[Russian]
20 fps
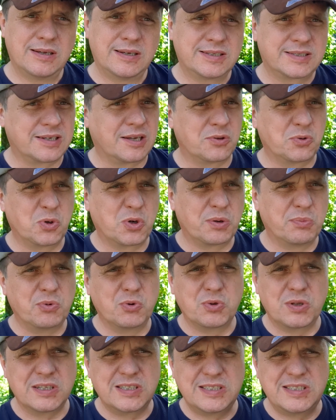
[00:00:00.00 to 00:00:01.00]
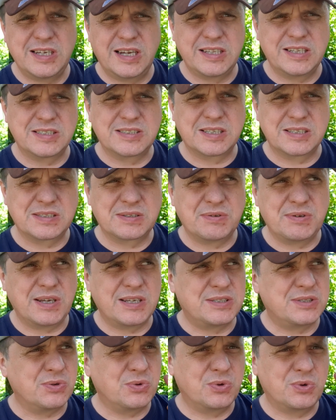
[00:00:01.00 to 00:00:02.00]
с которыми у нас тянется
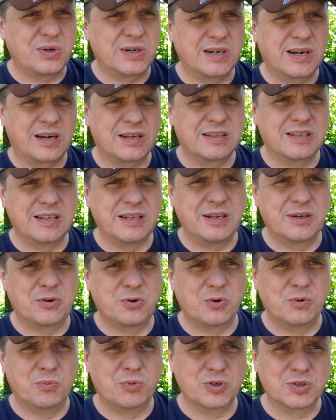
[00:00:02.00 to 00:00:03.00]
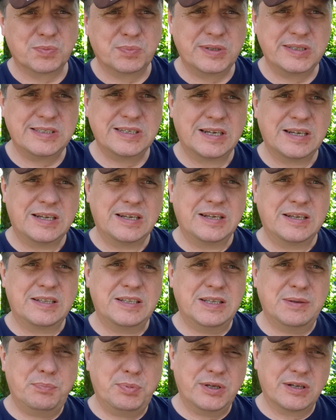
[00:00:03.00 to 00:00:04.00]
связь, ох, как далеко, может быть,
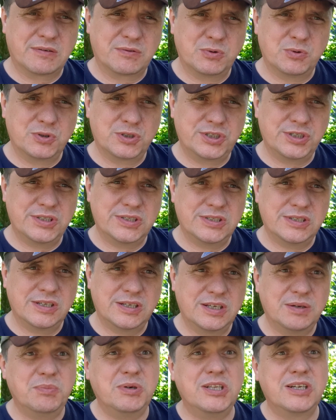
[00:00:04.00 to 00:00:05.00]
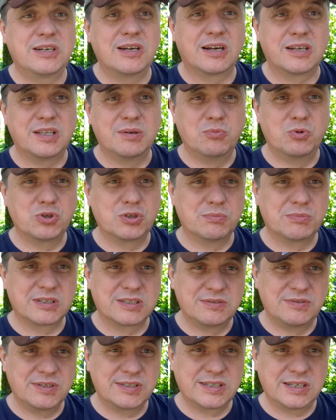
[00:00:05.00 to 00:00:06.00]
не первую жизнь, и мы никак не можем
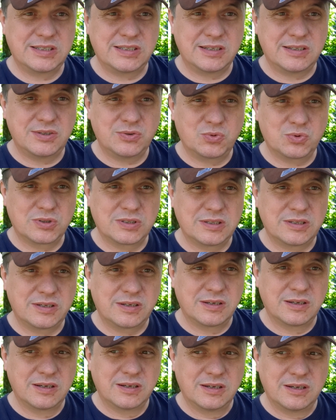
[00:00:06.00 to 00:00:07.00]
развязать эти узлы.